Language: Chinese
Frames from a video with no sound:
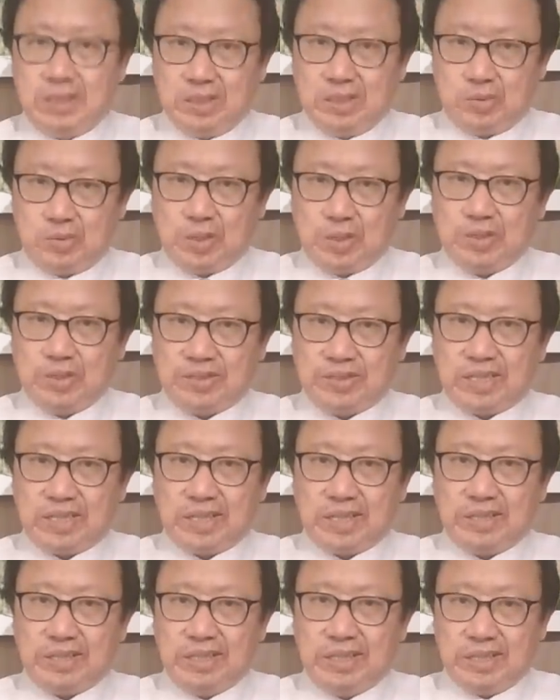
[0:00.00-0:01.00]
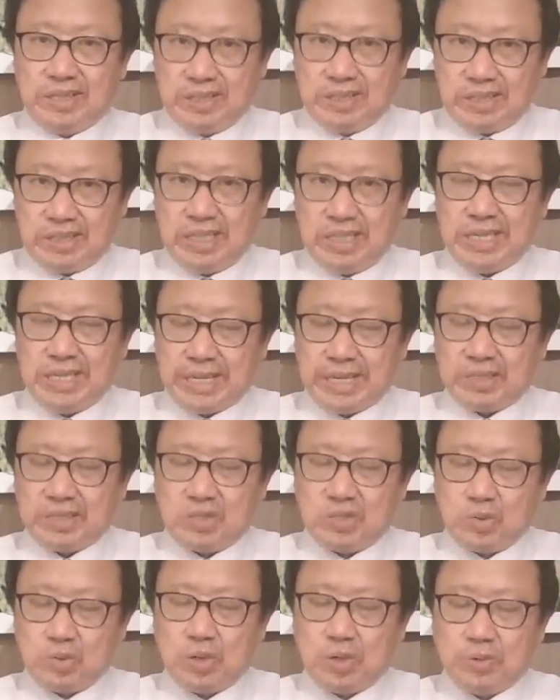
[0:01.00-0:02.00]
最后就成了今年
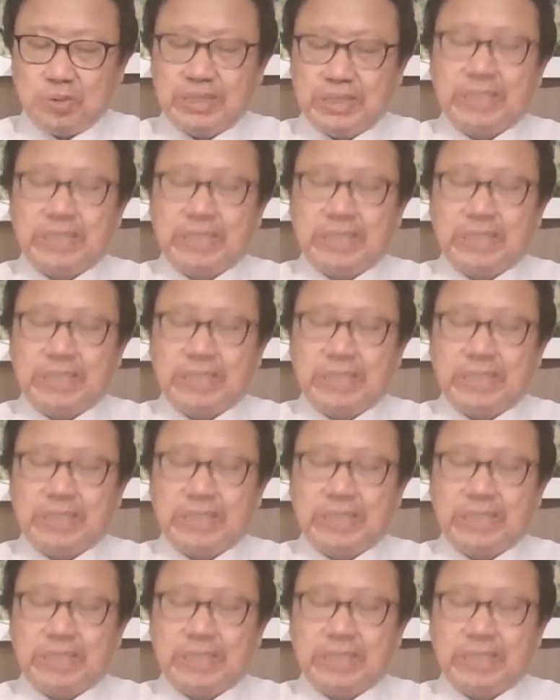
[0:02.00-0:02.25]
中国共